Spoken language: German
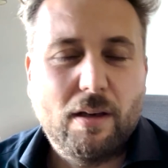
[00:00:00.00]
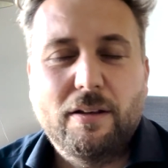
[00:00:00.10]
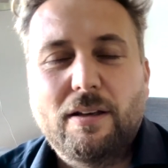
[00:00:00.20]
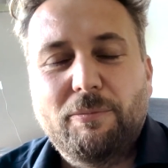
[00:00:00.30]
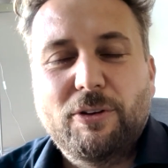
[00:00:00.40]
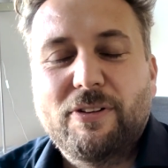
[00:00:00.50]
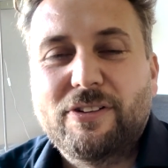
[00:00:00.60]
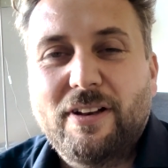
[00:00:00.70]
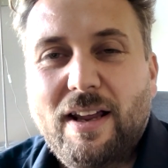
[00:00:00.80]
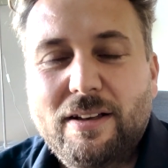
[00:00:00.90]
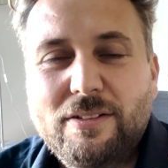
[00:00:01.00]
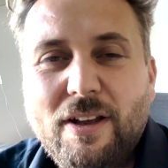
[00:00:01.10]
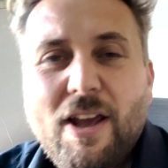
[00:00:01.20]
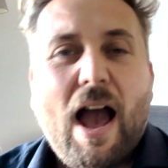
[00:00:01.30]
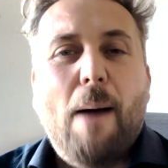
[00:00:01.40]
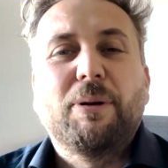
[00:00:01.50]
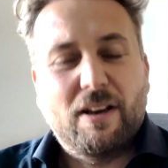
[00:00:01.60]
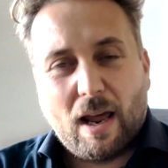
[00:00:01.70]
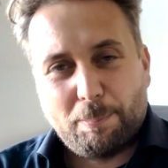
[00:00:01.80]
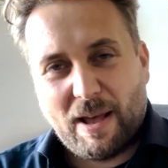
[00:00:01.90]
ich habe wieder was gelernt, aber
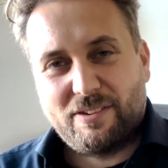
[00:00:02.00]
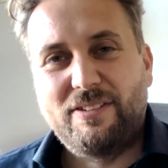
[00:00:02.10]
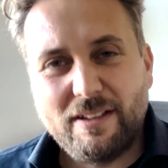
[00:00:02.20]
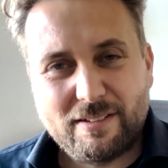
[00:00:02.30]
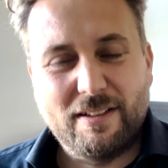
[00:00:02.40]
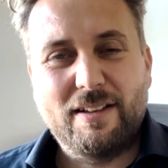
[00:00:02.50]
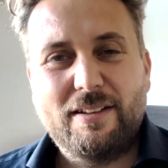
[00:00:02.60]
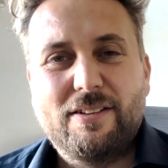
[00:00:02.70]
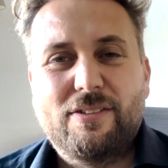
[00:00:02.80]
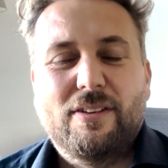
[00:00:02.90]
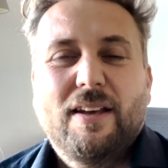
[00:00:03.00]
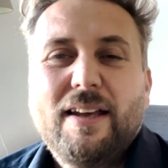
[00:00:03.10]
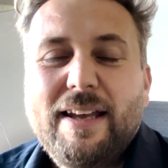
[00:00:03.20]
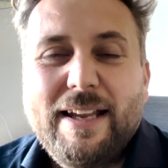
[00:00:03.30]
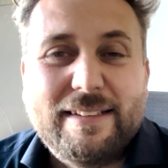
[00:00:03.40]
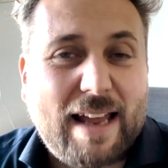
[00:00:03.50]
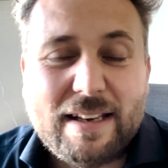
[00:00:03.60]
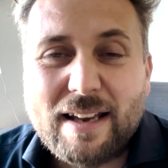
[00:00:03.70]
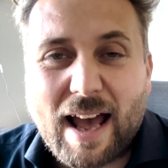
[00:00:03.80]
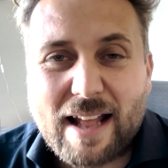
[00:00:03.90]
danach passiert nichts,
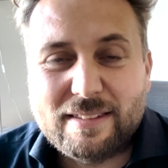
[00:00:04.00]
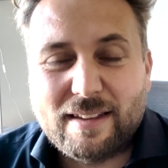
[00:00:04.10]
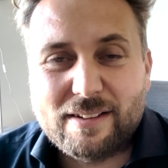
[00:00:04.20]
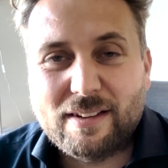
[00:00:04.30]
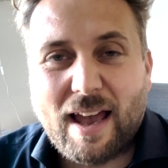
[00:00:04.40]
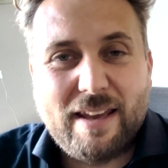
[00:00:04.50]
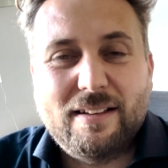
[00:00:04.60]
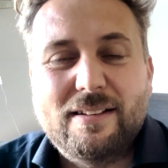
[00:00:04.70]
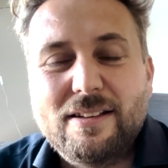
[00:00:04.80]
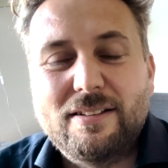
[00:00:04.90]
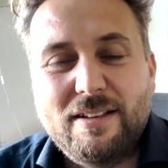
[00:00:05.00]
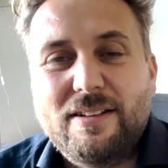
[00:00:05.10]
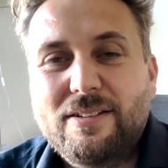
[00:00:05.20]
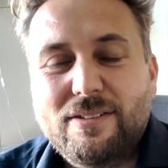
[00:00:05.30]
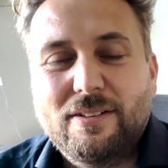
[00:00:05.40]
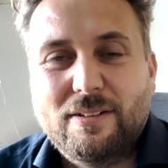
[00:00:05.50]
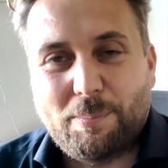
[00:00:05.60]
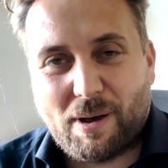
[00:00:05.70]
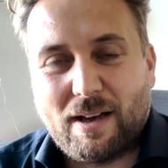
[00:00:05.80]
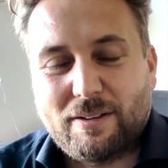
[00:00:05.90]
dann hat das eigentlich nichts
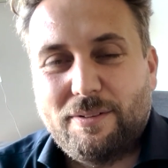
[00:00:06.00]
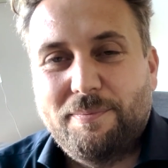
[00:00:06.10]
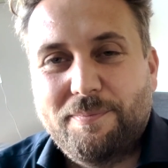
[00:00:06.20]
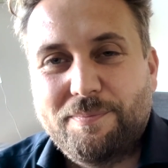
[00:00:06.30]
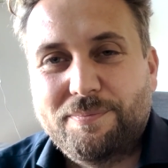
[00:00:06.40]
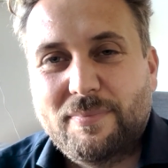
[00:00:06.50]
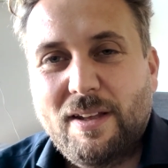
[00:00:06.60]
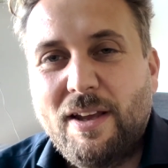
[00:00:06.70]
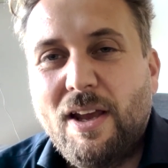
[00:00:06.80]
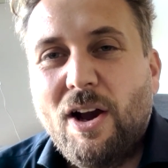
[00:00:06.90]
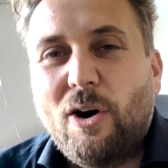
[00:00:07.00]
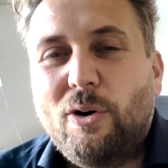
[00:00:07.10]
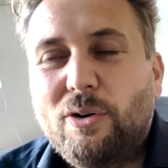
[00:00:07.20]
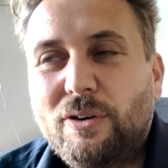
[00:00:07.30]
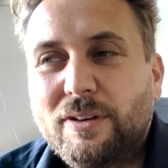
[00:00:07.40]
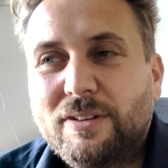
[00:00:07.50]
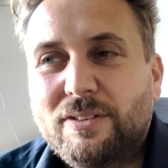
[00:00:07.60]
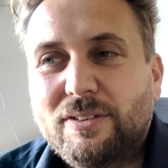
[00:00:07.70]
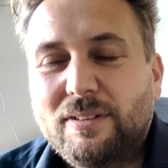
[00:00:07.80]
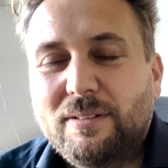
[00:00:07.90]
gebracht.
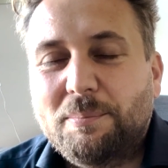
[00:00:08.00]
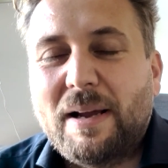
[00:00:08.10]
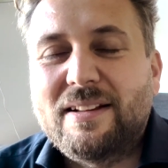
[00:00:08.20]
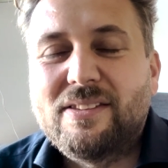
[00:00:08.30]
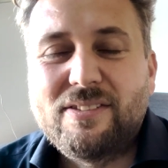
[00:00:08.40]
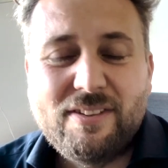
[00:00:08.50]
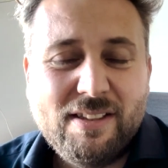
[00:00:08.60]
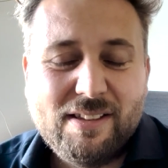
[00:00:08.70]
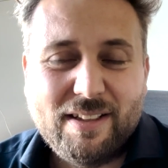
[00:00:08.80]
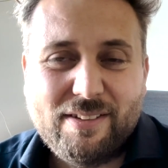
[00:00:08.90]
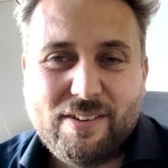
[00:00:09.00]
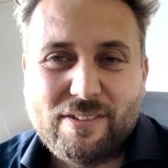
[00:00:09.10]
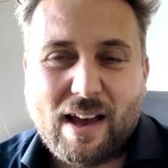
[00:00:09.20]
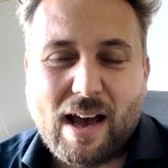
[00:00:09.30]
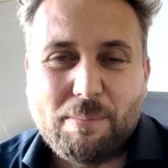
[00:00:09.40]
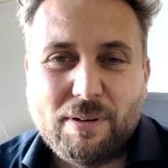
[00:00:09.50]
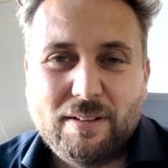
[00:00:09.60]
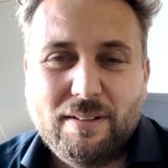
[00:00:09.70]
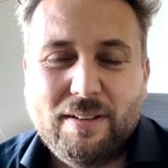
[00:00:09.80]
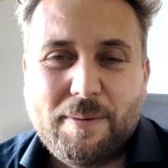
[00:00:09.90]
Und mein Ziel ist es
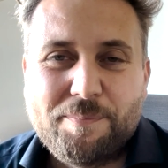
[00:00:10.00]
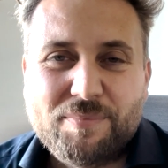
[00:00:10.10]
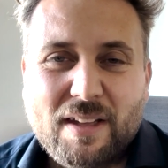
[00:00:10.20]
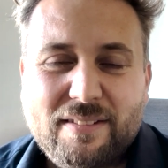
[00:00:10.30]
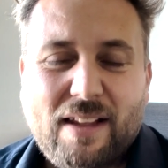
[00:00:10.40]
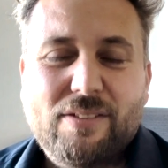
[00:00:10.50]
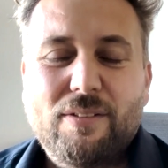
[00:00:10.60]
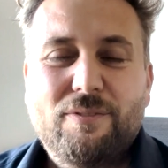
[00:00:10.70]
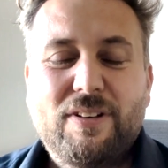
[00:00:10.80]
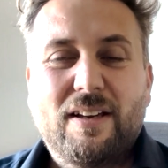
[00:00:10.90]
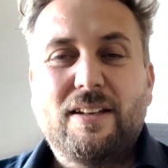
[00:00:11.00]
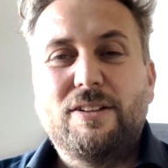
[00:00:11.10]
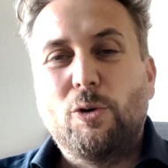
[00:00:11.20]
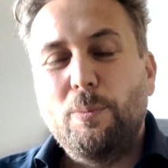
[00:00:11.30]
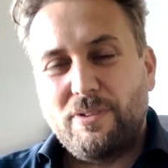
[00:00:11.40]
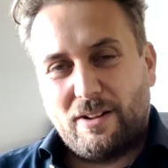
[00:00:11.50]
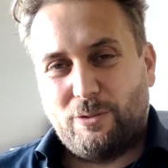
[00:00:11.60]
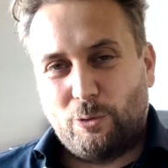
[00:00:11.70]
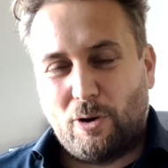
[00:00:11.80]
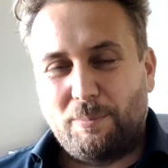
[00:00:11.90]
aber, dass wir in die
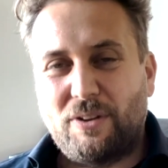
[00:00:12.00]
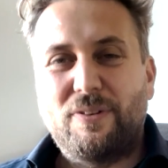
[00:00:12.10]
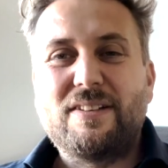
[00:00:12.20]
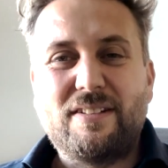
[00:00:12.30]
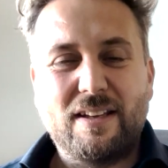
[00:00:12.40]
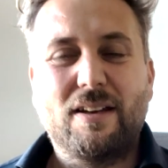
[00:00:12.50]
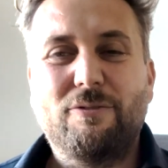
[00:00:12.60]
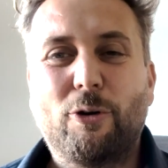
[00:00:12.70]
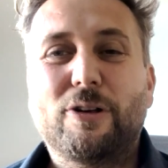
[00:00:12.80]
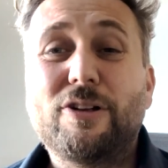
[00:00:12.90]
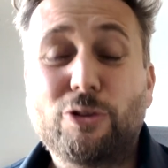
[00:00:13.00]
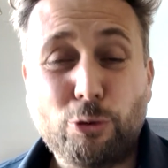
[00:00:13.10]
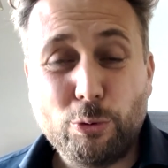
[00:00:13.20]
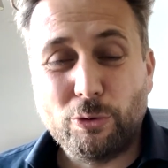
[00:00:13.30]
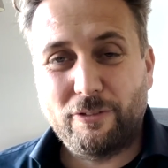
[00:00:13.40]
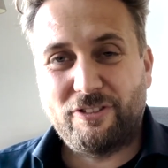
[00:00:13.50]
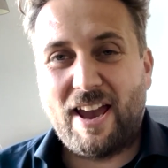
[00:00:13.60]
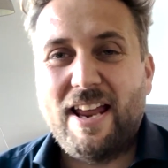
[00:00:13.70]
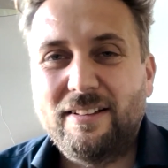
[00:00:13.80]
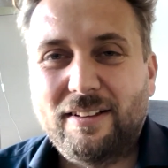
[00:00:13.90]
Umsetzung kommen, dass wir Dinge wirklich tun und
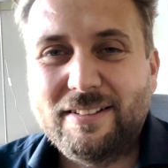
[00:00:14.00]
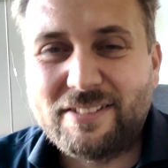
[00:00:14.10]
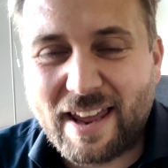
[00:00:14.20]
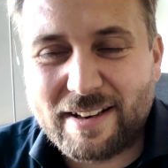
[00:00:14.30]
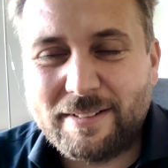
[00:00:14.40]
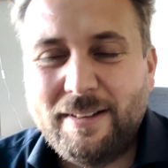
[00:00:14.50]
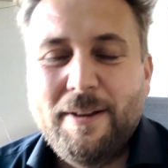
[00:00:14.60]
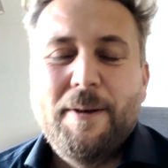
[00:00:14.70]
verändern, denn